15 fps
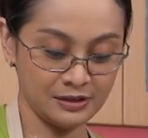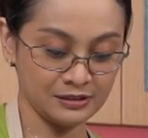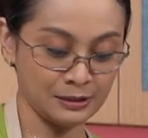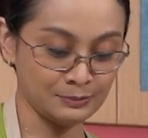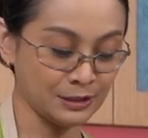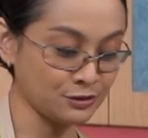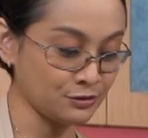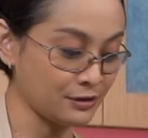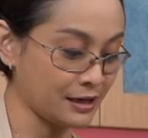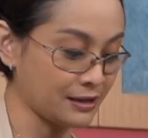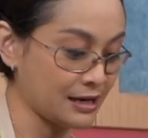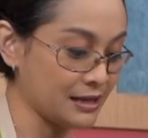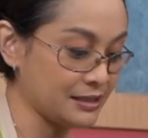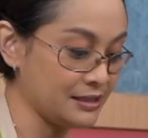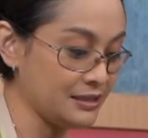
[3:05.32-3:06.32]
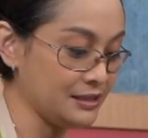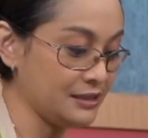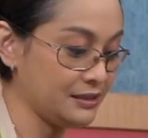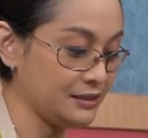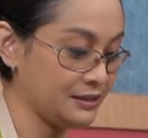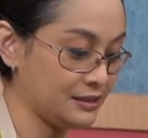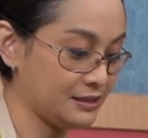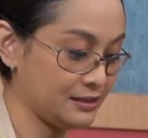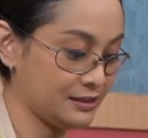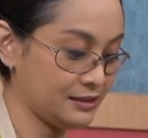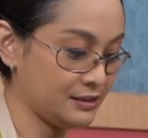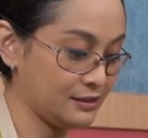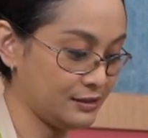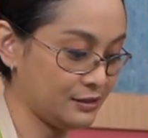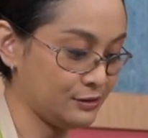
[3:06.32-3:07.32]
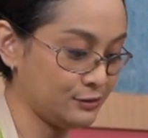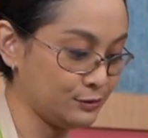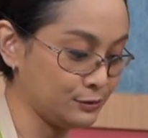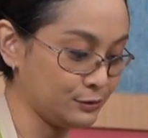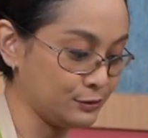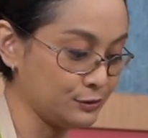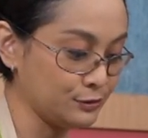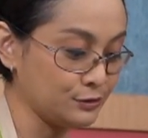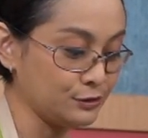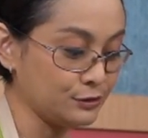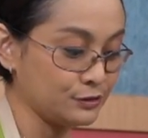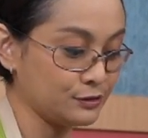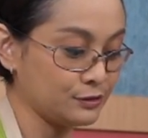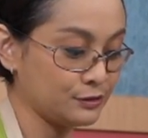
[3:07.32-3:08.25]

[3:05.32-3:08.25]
Kita masukkan lagi untuk